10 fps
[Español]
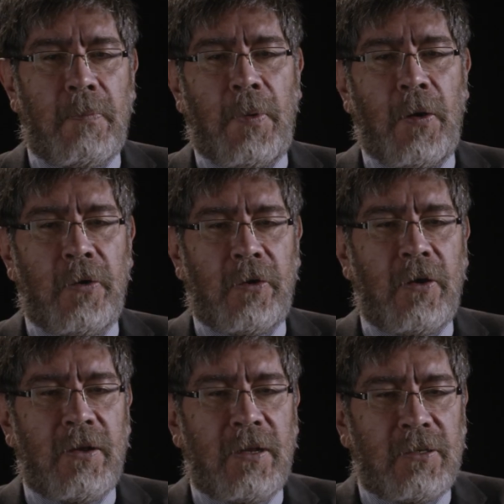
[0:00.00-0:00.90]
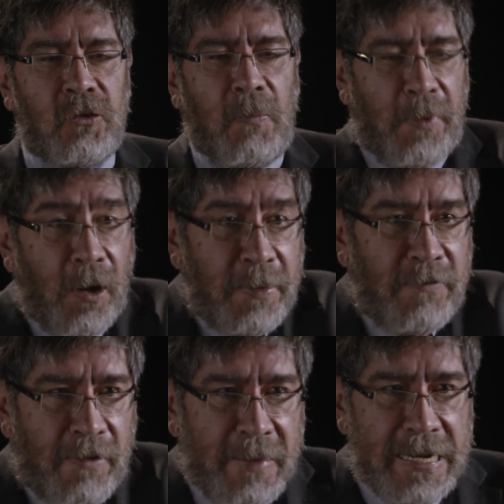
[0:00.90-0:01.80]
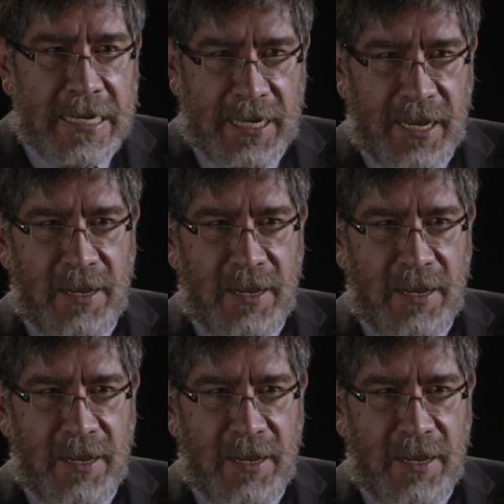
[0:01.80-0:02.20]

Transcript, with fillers: por su propia familia.